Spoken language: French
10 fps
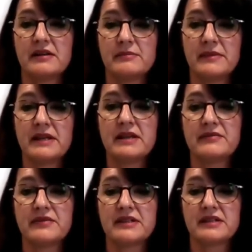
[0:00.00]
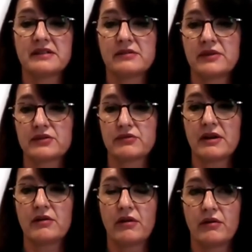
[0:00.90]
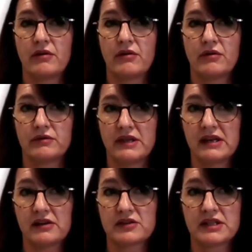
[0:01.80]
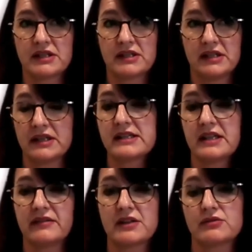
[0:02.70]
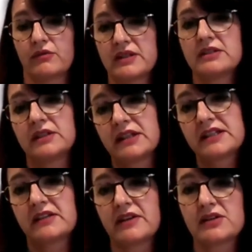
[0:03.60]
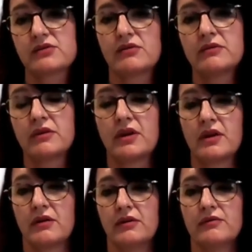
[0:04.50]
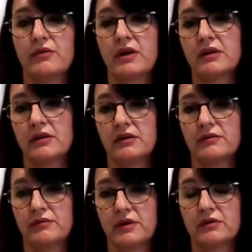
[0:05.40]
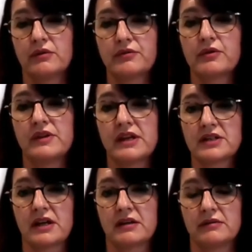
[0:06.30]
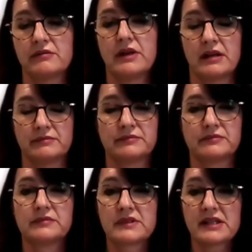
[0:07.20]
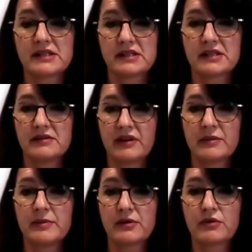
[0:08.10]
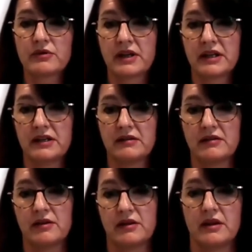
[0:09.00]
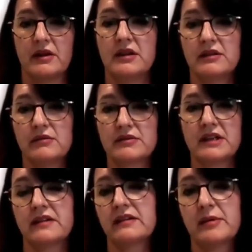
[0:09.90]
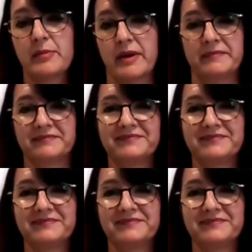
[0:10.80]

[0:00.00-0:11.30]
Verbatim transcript: les, mais des visites virtuelles ont, déclenché des, réservations, on va dire des réservations, voilà. voire, une offre d'achat. Voilà. Ça, c'était vraiment concret et on s'y attendait pas.